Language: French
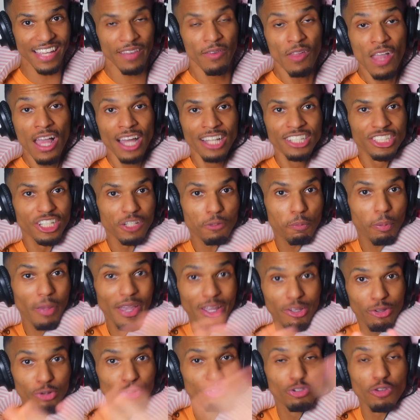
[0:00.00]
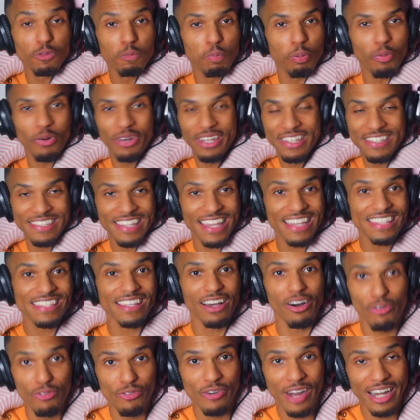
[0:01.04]
idée J'espère que juste pour l'extrait,
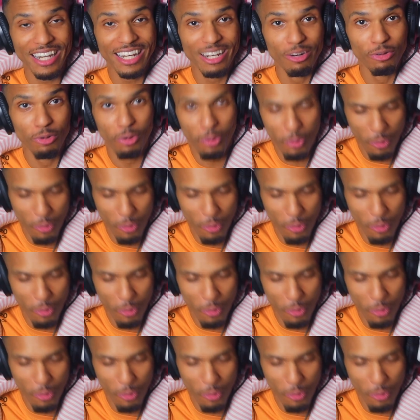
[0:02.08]
ça en valait le